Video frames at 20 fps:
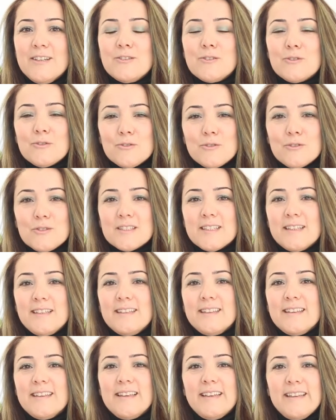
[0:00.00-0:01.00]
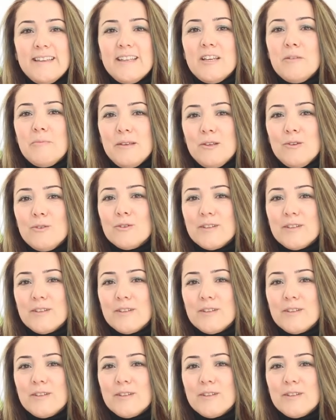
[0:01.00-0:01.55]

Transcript: çok güzel el emeği